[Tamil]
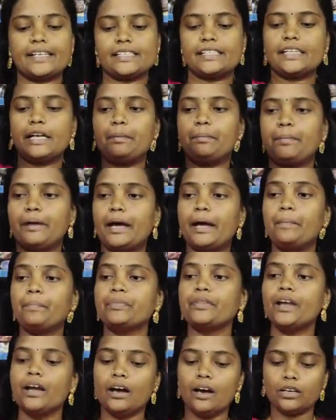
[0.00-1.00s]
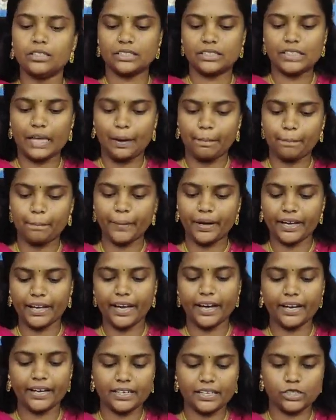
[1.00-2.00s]
கிரஷ் டைப்ல
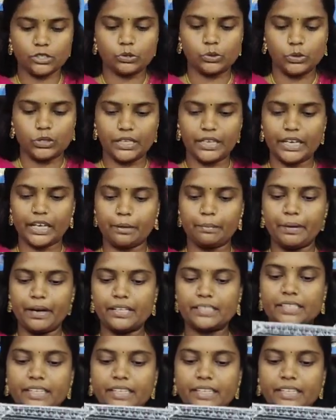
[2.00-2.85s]
செம்மையா இருக்கு ஸோ சீக்கிரமா